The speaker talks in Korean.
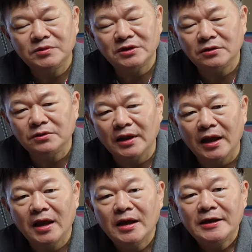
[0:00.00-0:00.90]

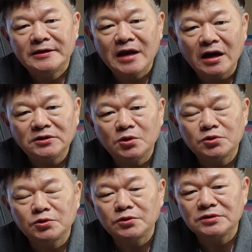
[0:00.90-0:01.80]
그런데
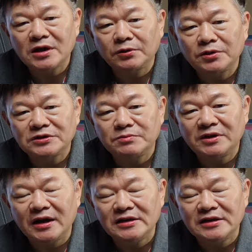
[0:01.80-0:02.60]
양도소득세 어떻습니까?